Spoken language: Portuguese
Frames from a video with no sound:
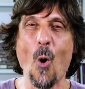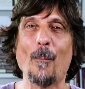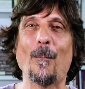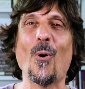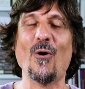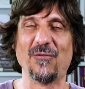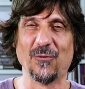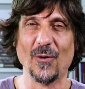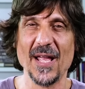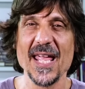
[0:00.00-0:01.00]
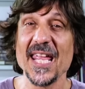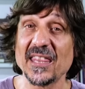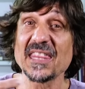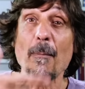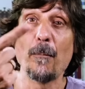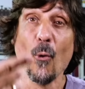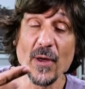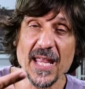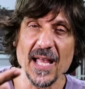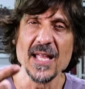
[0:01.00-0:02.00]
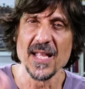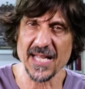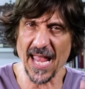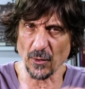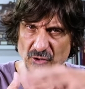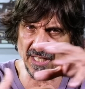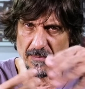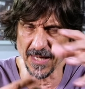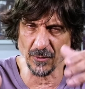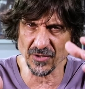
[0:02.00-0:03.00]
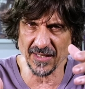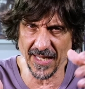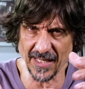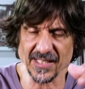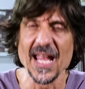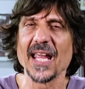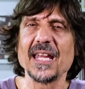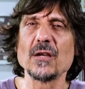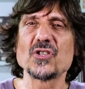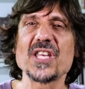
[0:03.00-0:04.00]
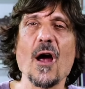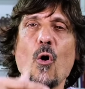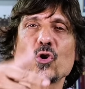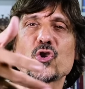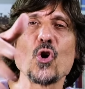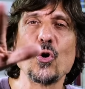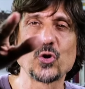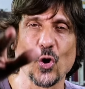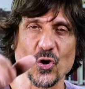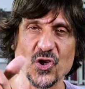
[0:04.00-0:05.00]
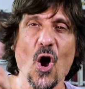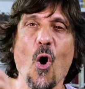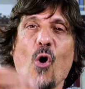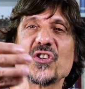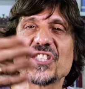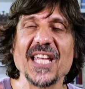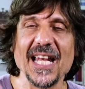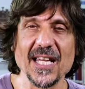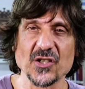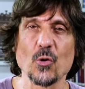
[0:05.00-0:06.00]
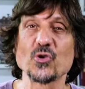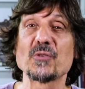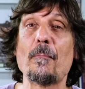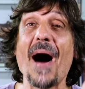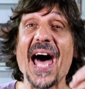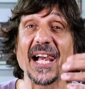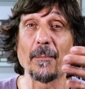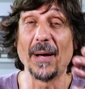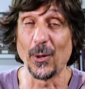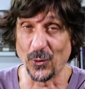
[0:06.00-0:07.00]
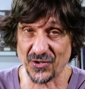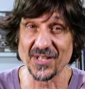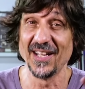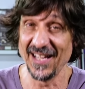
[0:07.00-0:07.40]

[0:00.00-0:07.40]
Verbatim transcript: O povo. E tapuia, que eram os inimigos deles, queriam dizer os outros, os eles, os bárbaros.